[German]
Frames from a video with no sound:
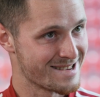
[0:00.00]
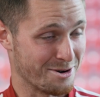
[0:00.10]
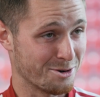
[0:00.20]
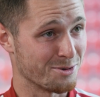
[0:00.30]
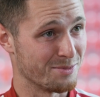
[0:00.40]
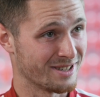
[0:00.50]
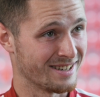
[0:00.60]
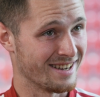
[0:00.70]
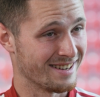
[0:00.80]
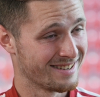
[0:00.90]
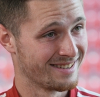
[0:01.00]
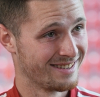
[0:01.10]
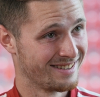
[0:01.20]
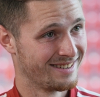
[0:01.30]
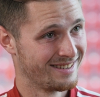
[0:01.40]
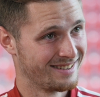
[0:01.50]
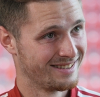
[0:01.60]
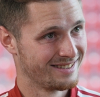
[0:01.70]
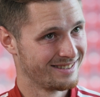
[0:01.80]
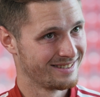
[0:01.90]
Ist auch schon ein bisschen her.
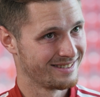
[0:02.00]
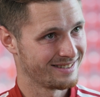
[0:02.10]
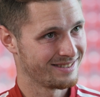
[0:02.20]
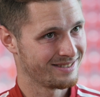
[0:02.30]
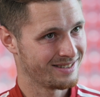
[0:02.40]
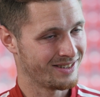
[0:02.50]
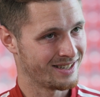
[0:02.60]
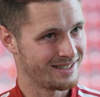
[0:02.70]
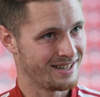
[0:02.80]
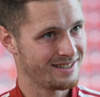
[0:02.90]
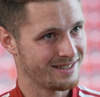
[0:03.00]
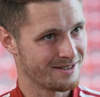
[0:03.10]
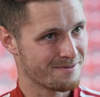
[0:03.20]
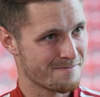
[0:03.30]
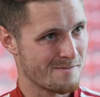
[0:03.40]
Was war das letzte?